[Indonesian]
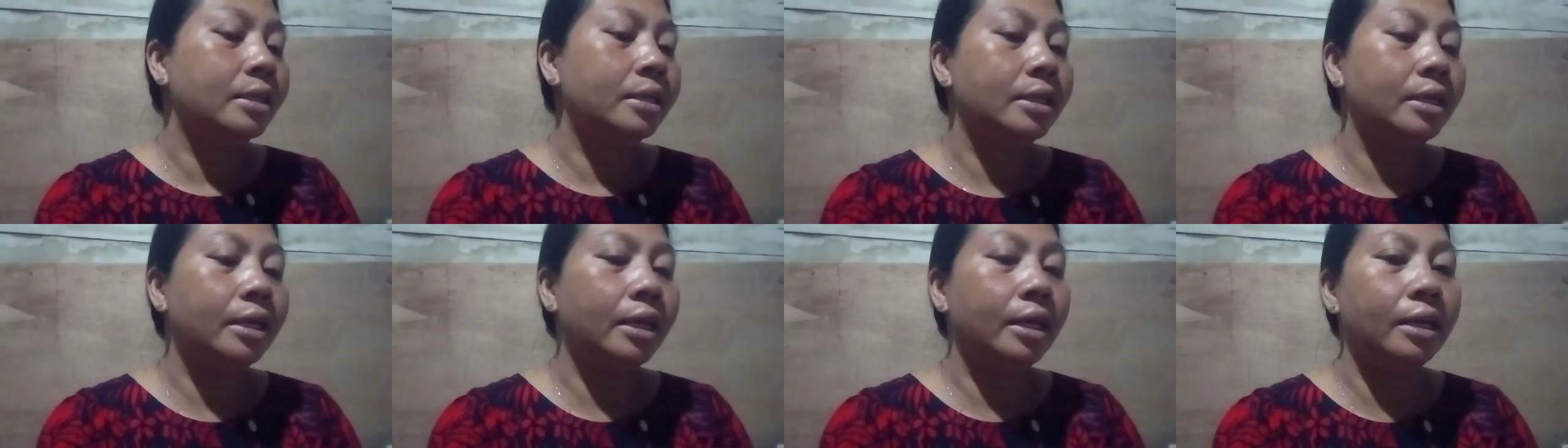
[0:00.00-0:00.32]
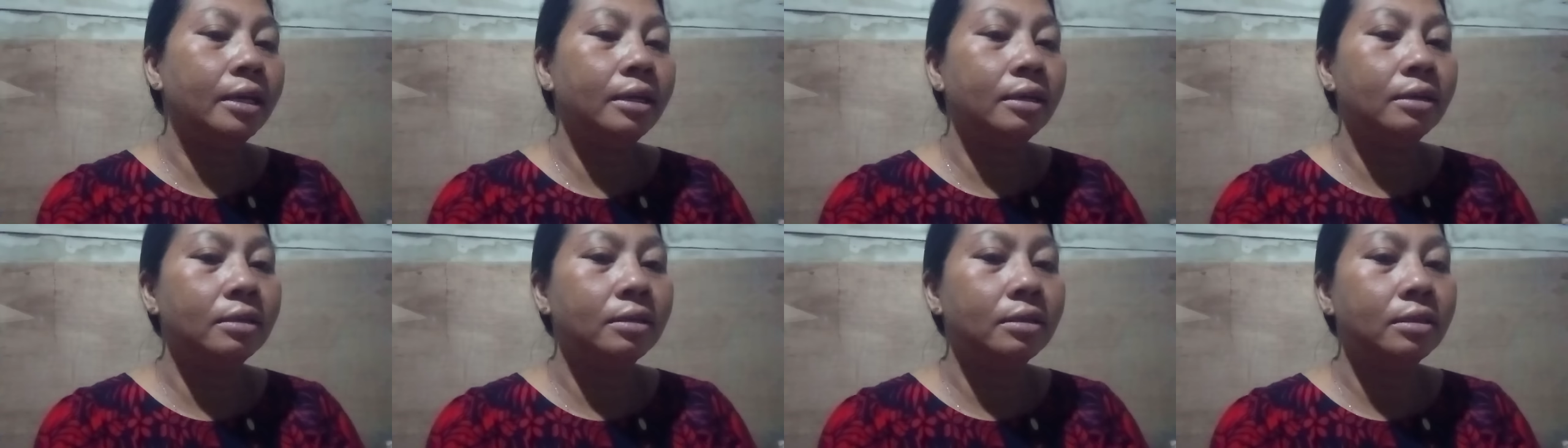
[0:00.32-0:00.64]
nek
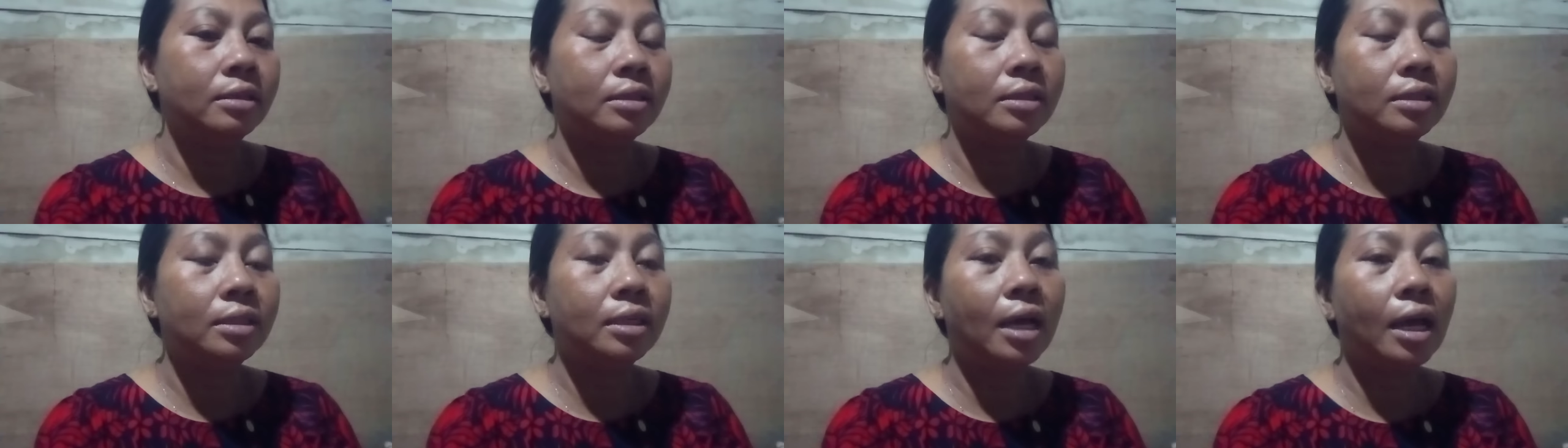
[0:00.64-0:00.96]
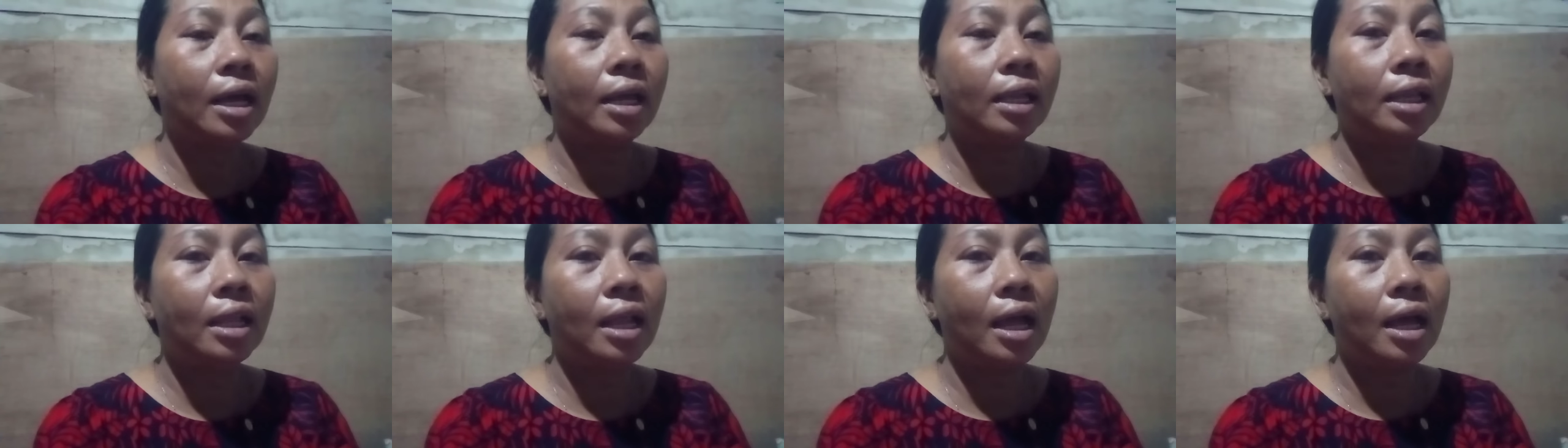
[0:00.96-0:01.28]

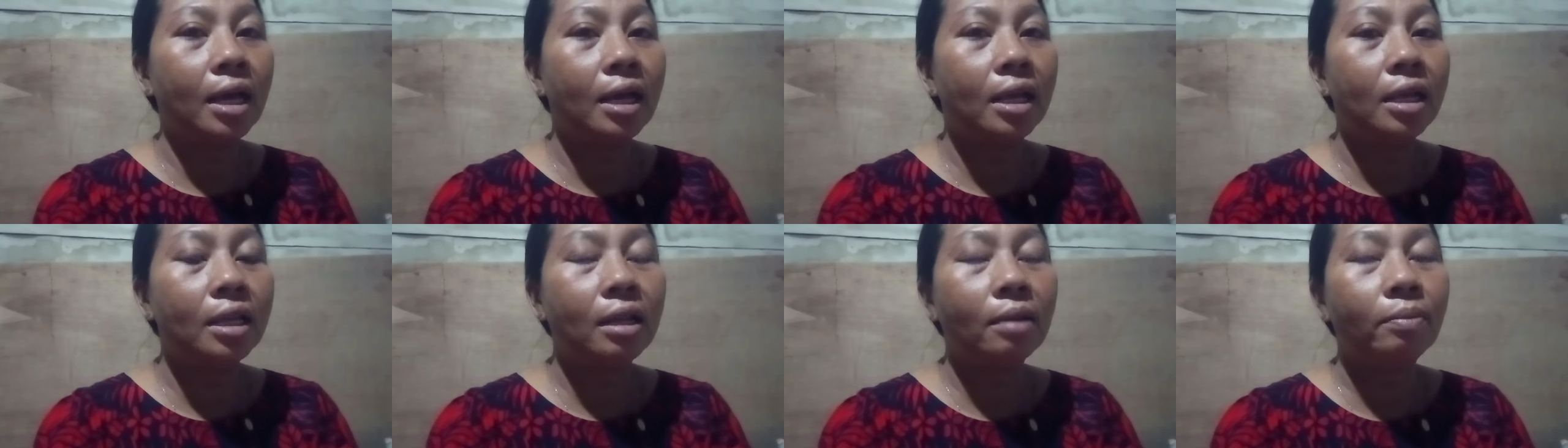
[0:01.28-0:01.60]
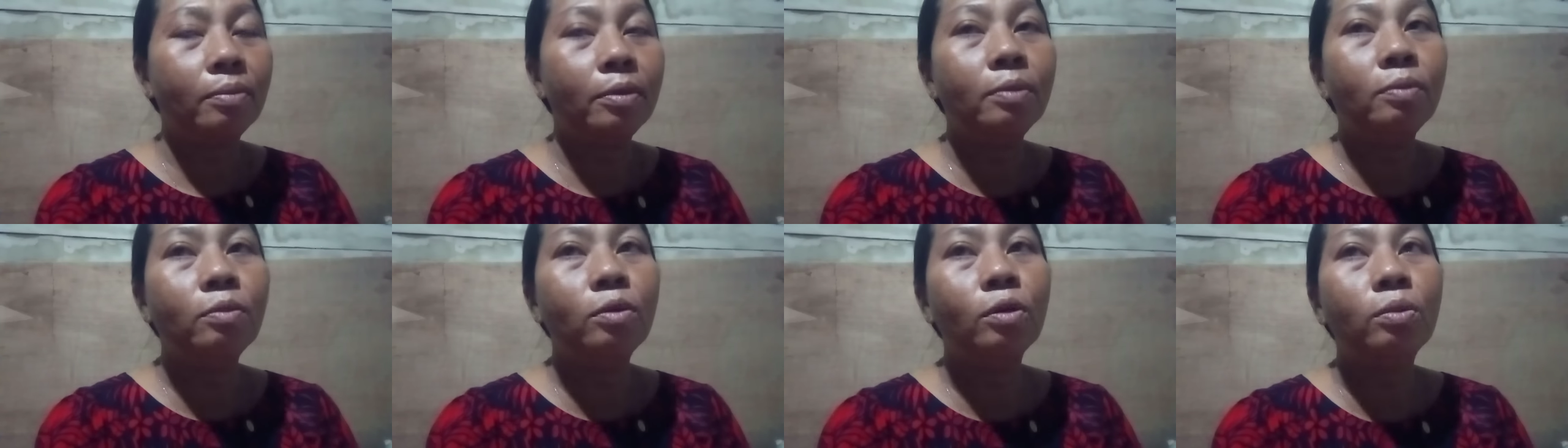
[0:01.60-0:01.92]
saat lahir
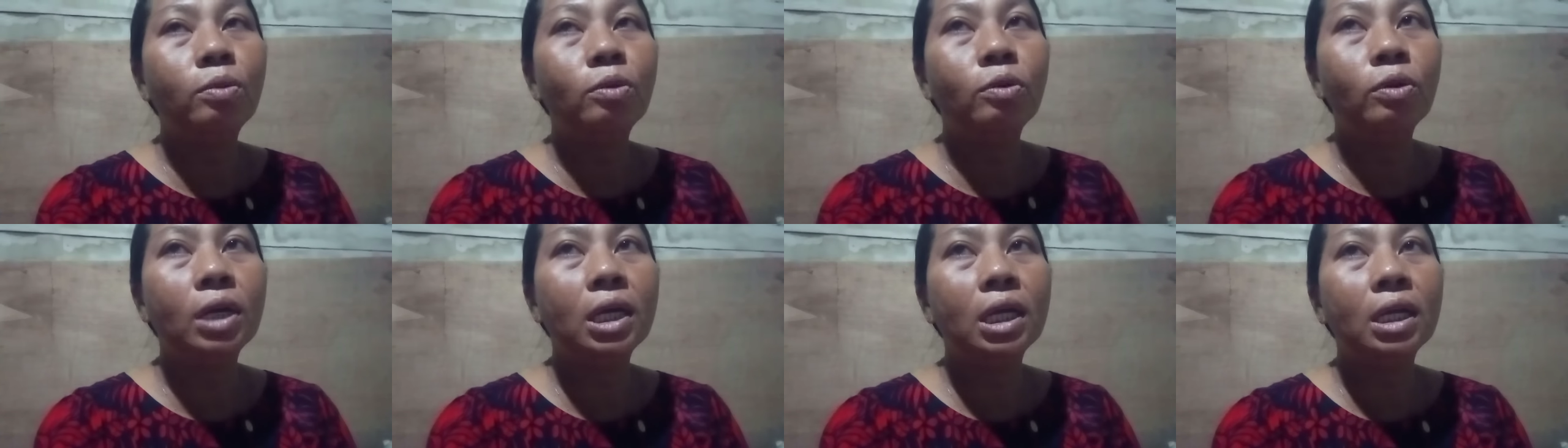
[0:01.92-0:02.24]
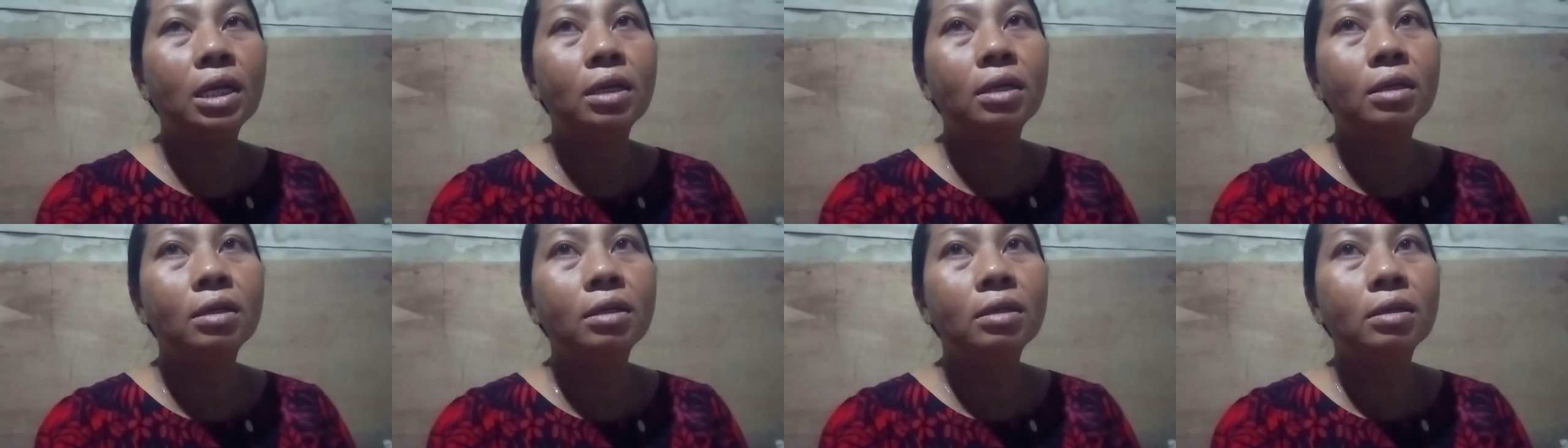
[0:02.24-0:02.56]
tapi mbah mungkin